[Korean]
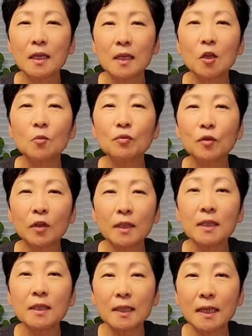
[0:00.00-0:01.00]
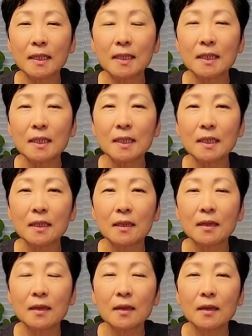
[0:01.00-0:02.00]
기억부터 희까지
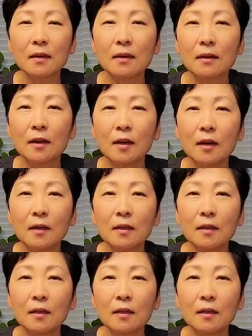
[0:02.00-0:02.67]
어,